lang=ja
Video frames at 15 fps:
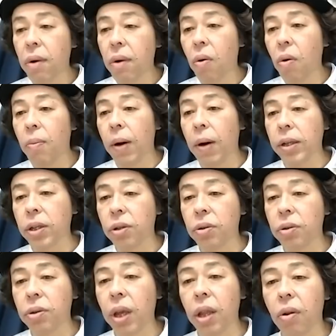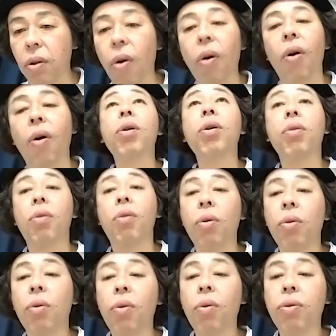オーバーするけどこ
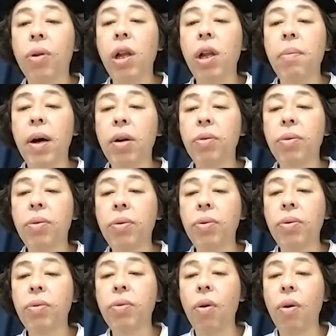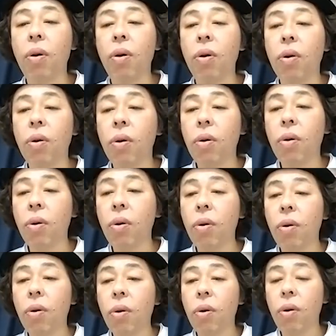のフリマルフード
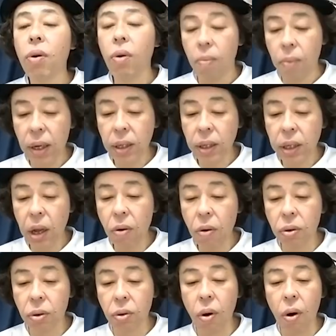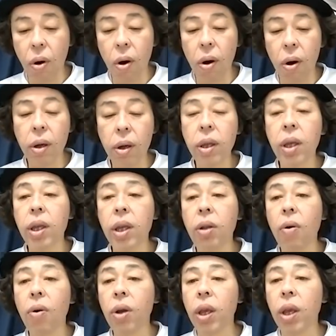バスタオルと移
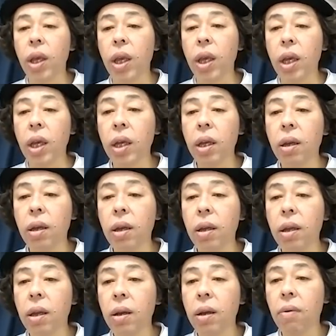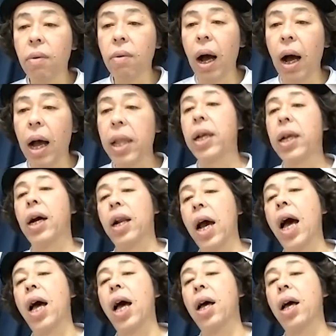動着はありかな、